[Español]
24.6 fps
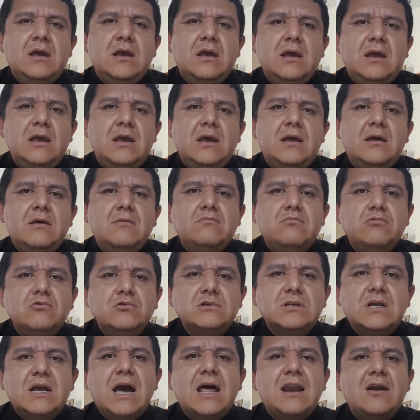eh,
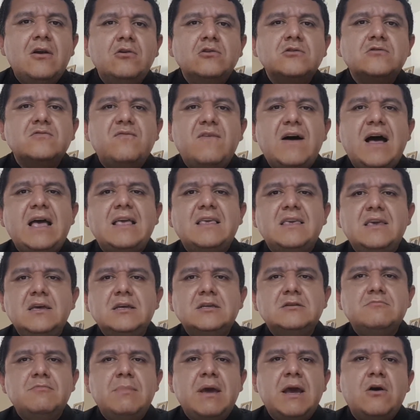buscar los
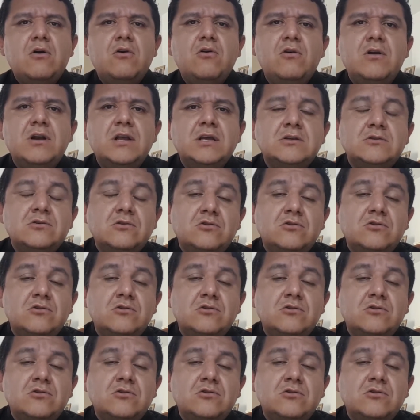valles mejores